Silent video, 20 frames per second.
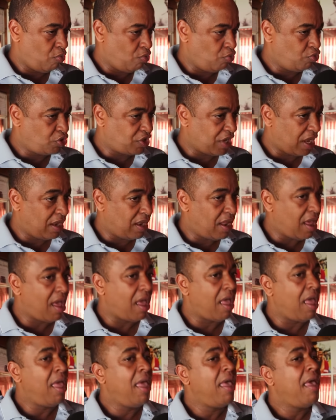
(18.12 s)
وان شاء
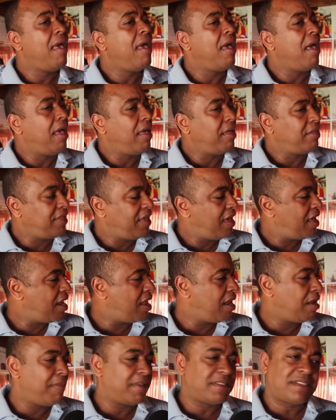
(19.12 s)
الله
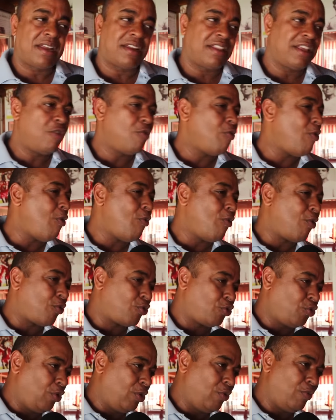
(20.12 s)
ديارة المصير ديالو هو
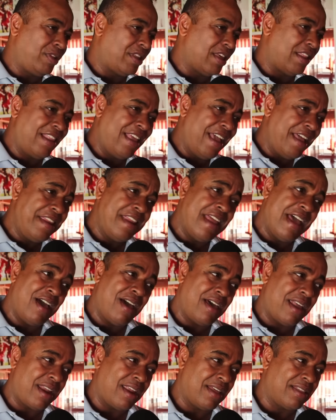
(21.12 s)
الرجوع للوداد لان
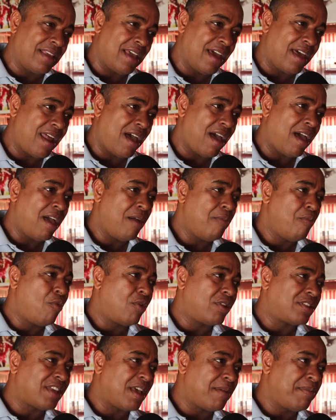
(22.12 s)
ديارة
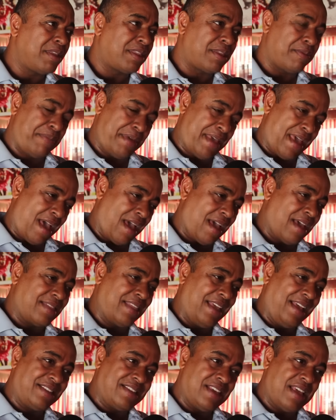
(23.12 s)
مرتبط
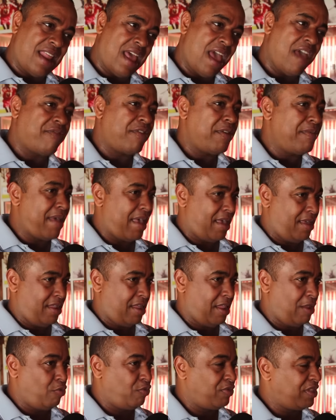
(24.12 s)
بعقد احترافي مع
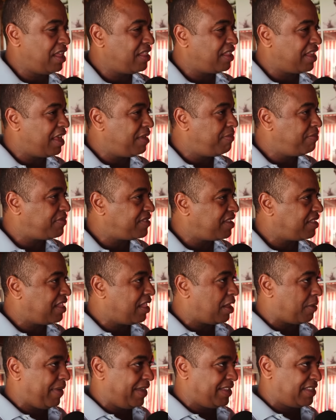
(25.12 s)
الوداد
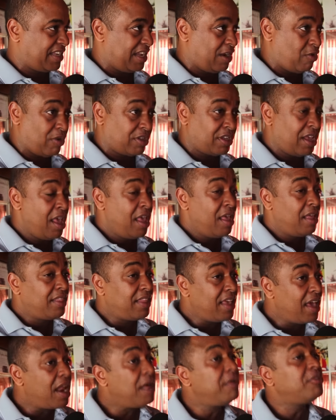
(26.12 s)
كيمتد لاربع سنوات
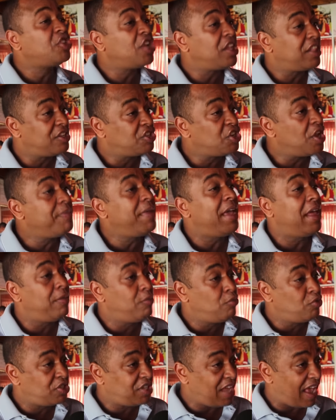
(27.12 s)
ديارة شاد جميع
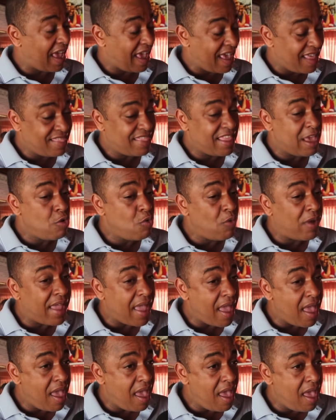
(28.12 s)
المستحقات ديالو
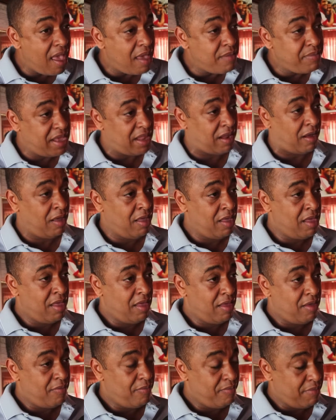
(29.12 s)
كامله
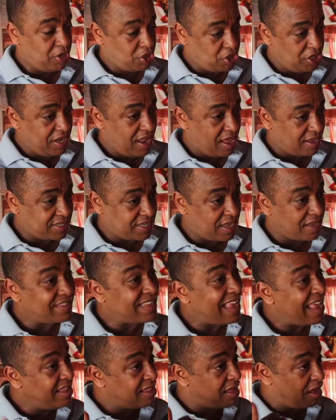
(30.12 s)
ماشي ناقصه
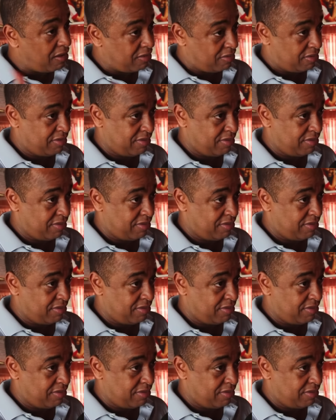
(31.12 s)
زايده